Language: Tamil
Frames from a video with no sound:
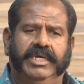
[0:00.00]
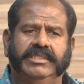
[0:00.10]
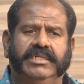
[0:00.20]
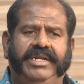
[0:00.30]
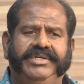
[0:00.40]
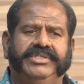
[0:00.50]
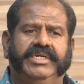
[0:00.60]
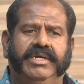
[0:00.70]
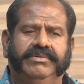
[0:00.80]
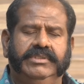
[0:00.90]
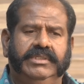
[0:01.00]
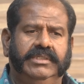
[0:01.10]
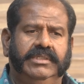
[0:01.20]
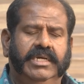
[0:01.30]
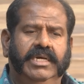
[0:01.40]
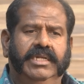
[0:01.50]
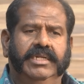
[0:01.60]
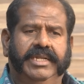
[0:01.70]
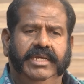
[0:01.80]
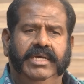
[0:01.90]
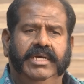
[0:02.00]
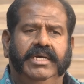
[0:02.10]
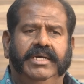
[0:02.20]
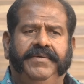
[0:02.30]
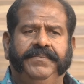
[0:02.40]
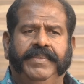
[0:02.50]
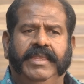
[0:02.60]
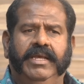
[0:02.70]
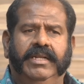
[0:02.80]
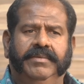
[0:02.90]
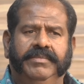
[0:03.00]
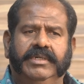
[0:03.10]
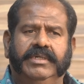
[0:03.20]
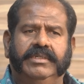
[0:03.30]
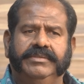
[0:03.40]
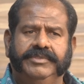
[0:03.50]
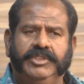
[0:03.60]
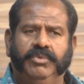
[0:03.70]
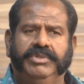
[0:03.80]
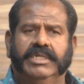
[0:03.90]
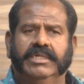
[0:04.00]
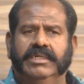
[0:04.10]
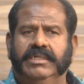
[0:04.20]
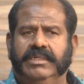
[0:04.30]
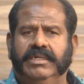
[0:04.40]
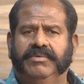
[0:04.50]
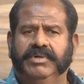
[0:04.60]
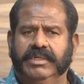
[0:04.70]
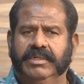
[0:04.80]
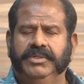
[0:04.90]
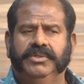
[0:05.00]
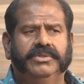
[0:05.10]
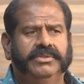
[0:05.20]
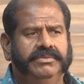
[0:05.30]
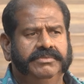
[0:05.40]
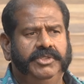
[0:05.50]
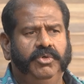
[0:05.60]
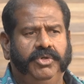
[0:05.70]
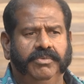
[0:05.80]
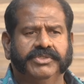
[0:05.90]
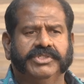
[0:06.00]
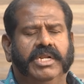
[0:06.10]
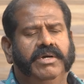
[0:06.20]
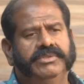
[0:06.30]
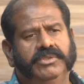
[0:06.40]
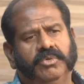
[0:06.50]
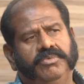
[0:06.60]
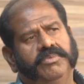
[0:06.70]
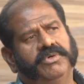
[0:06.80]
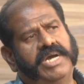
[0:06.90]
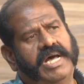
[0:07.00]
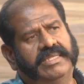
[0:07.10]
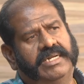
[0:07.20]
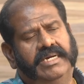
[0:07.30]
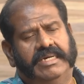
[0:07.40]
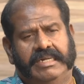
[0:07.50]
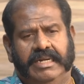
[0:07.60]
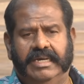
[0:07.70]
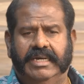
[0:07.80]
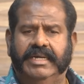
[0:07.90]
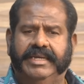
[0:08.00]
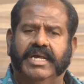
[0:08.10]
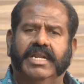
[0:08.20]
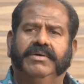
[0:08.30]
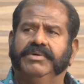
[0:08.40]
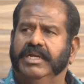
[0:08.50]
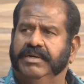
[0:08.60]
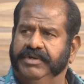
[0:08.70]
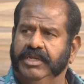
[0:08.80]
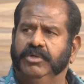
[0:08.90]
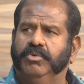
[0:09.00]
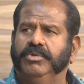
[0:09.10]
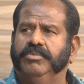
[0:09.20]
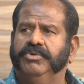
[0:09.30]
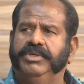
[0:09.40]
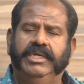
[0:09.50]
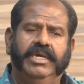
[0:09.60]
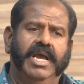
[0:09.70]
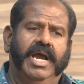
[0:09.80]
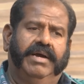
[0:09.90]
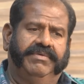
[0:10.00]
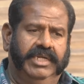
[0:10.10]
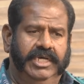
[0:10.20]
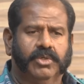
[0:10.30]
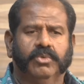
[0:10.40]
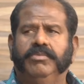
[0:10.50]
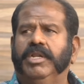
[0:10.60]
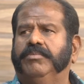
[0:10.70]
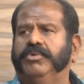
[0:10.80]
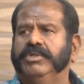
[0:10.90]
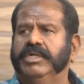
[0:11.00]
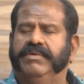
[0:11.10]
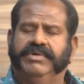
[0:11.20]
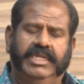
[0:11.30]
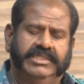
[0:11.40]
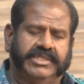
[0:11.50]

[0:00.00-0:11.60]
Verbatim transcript: நேற்று ரிலீஸுக்கே வந்து நிறைய நம்ம ட்விட்டர் அவங்களையும் யூடியூபர்ஸ் எல்லாம் வந்து கூப்பிட்டு போய் ஆந்திரா கர்நாடகா கேரளாவுக்குலாம் அவங்களே கூப்பிட்டு போய் அவங்களே ரூம்லாம் போட்டு அவங்களே